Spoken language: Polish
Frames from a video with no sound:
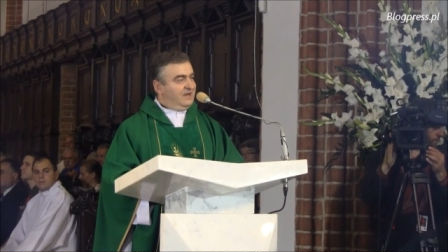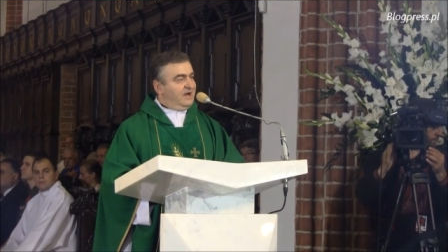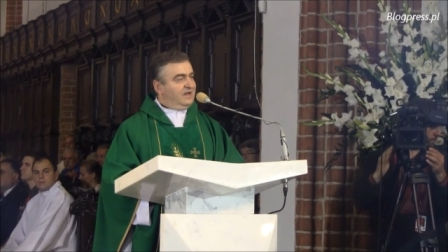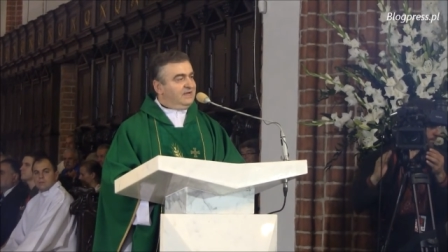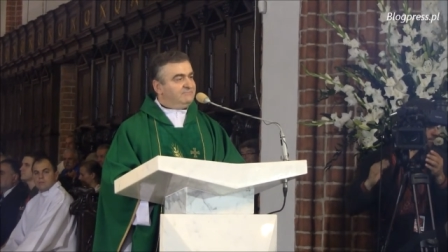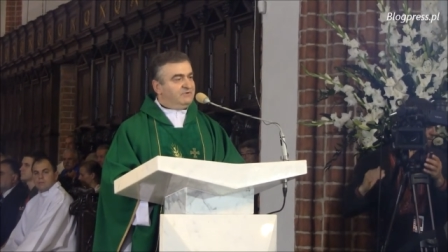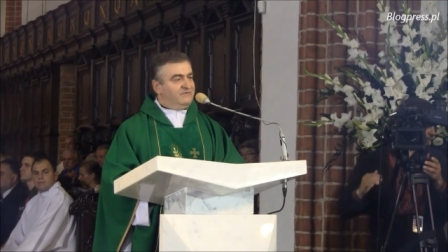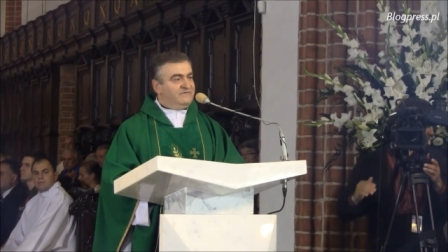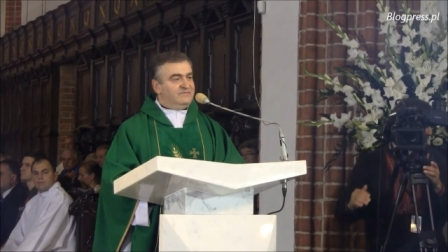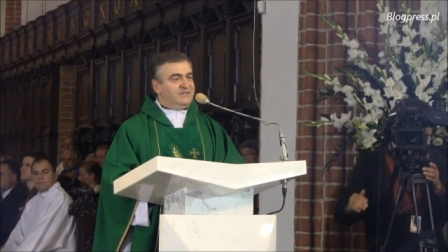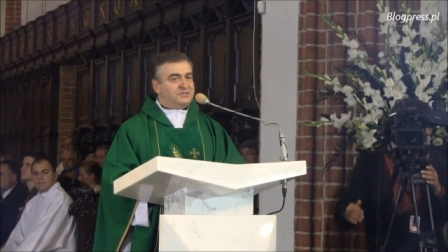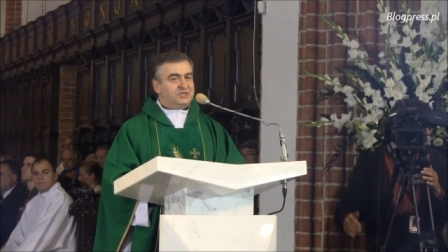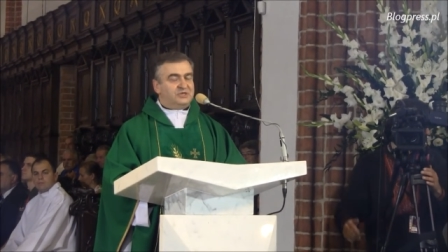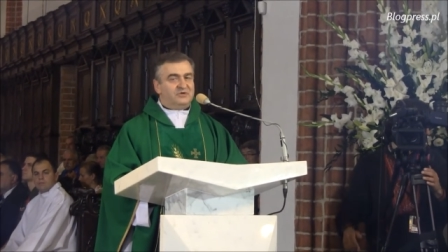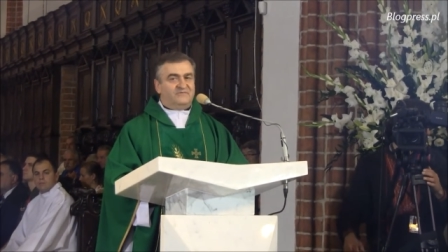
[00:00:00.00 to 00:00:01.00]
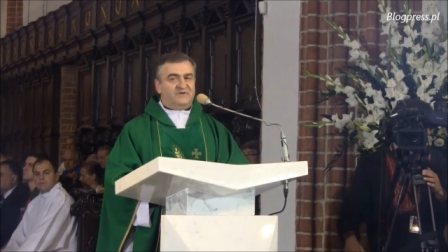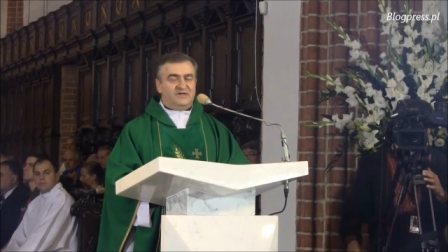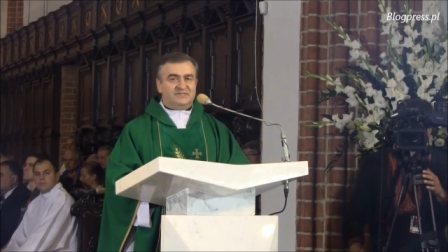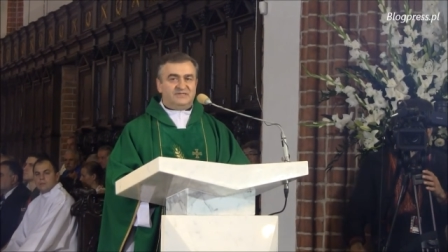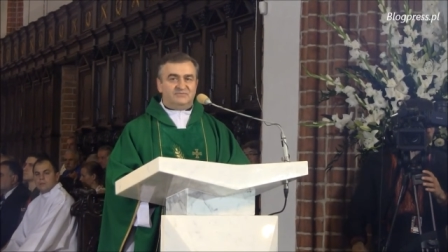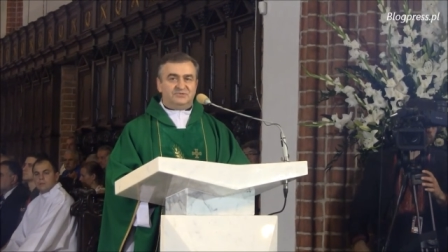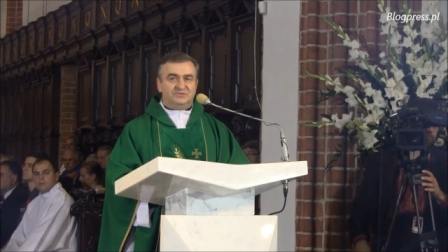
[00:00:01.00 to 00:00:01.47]
Ale powiem, dlaczego
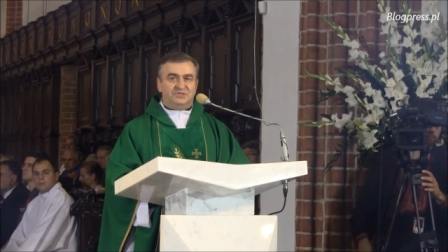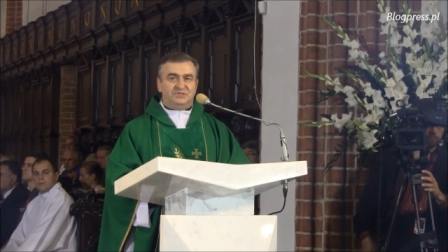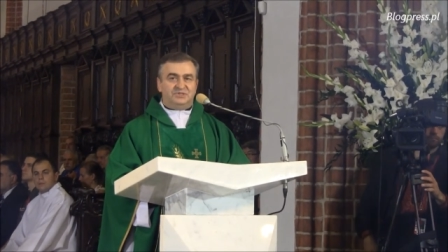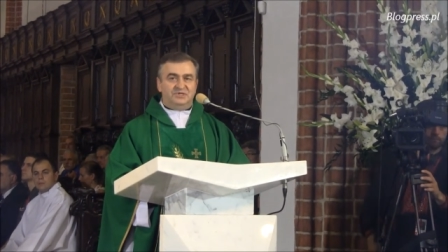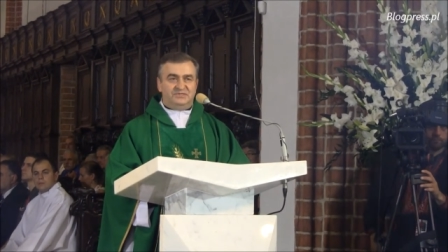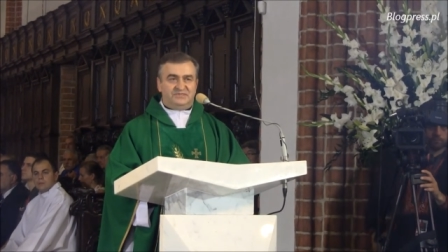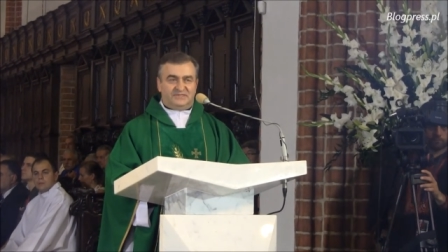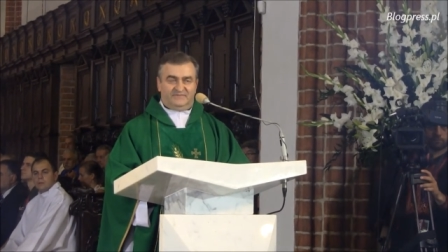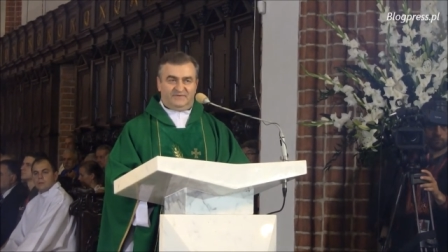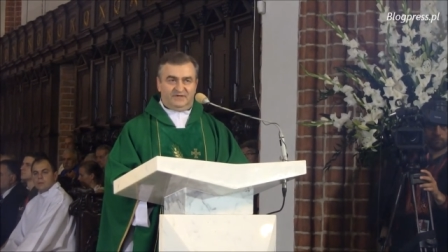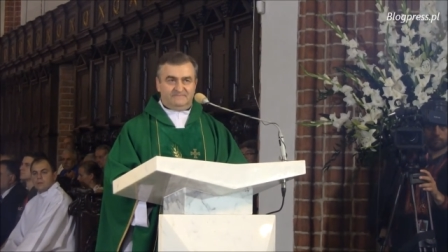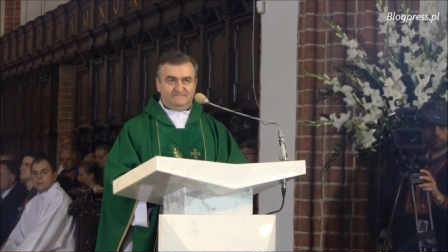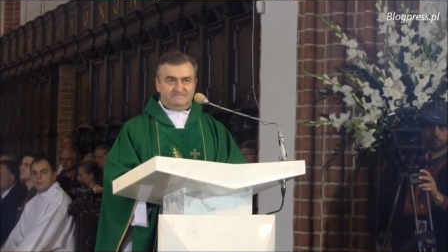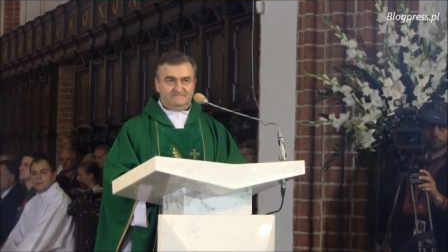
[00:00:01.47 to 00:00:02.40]
wracam do dzieciństwa